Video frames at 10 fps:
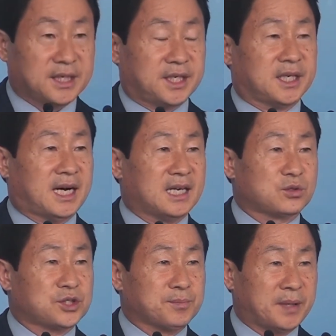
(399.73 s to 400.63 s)
이
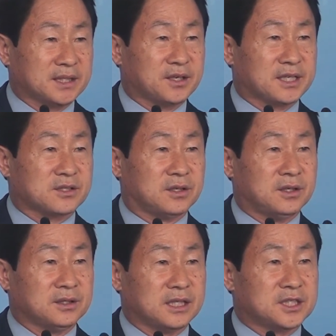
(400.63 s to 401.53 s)
항소심
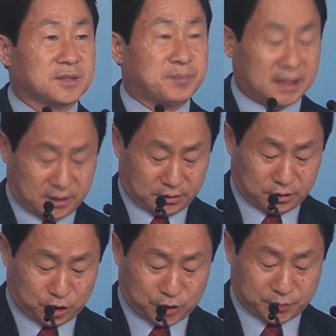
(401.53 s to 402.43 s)
판결에서 1심
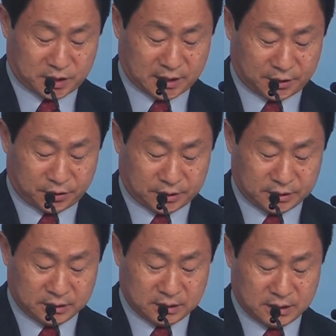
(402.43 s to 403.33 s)
판결을 뒤집기
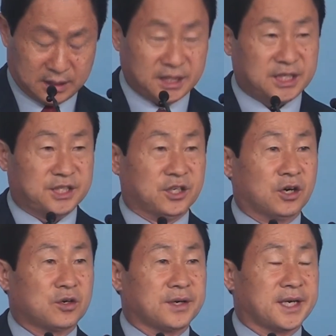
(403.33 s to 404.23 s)
하려는
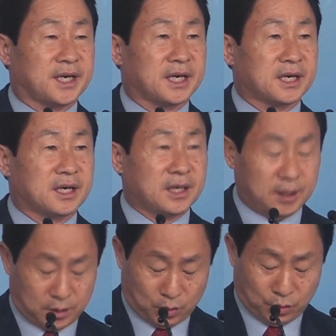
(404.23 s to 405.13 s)
여권의
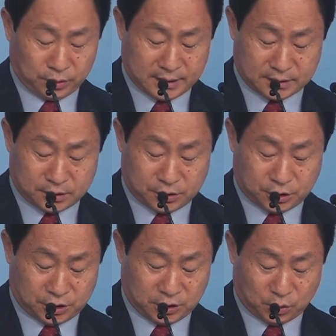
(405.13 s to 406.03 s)
온갖
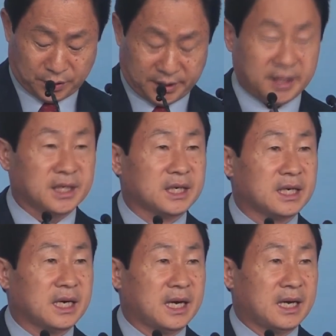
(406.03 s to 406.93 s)
시도에
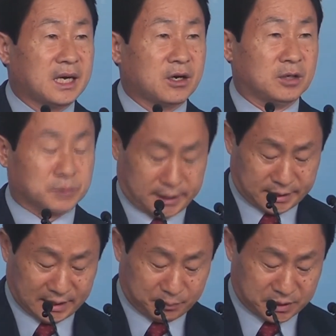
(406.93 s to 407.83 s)

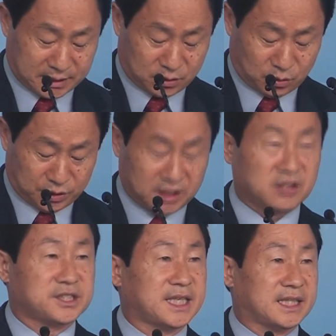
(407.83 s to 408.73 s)
검찰이 앞장서고
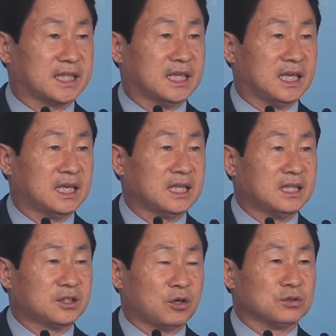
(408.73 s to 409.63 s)
있는 것이 아닌가
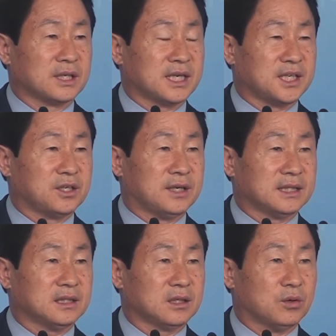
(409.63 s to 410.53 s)
더군다나
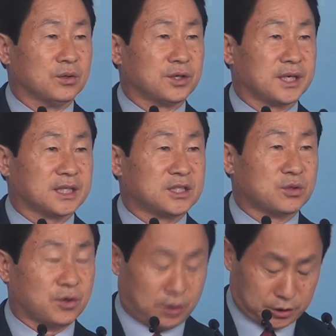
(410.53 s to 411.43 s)
이러한 오늘의
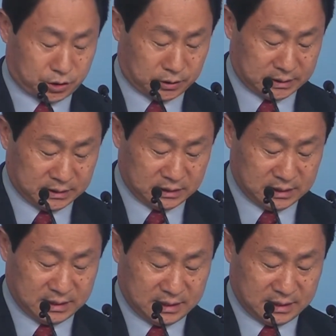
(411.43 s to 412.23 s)
기소 결정은